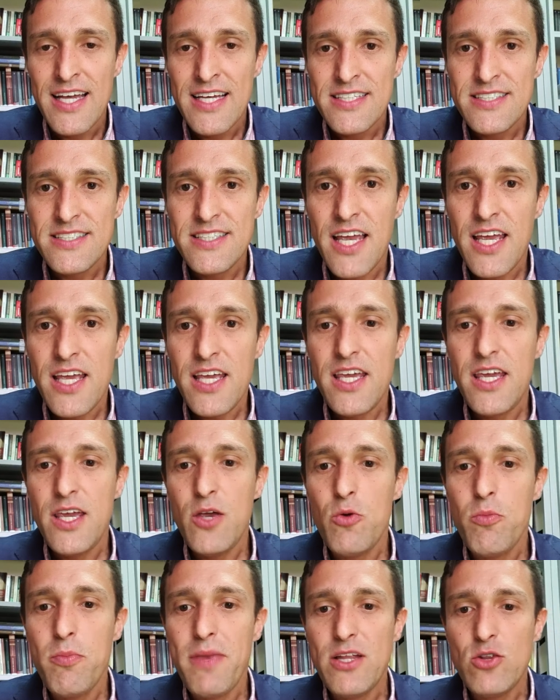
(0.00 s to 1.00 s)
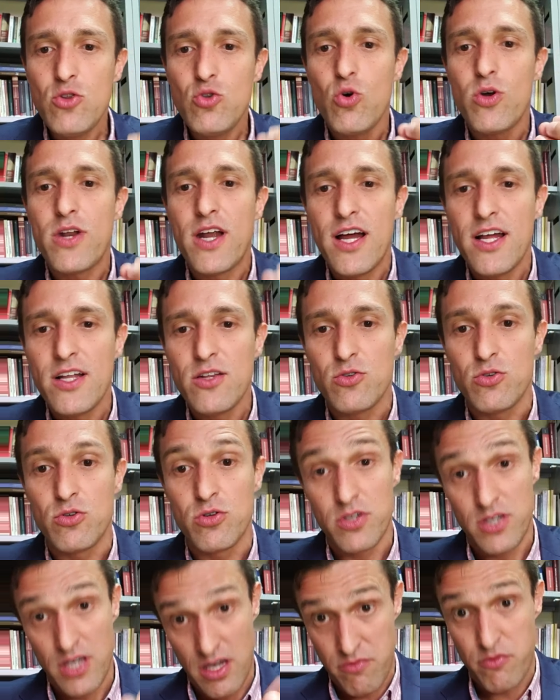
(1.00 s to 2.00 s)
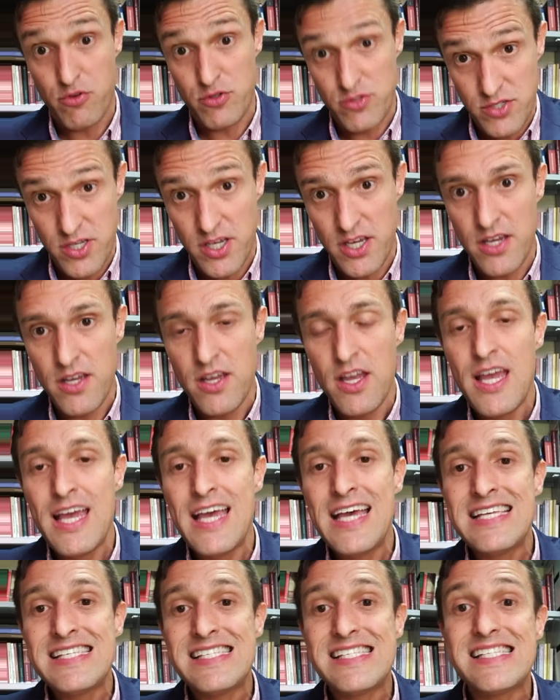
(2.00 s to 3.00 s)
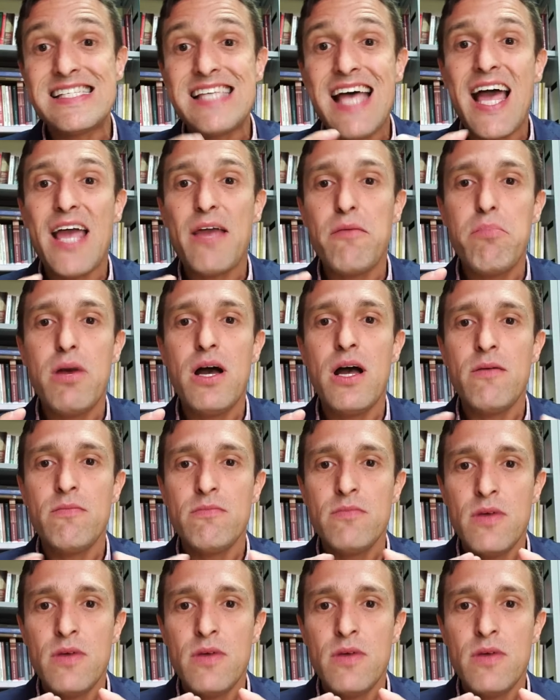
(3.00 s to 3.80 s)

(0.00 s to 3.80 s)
sem que o mentorando, que é você, saiba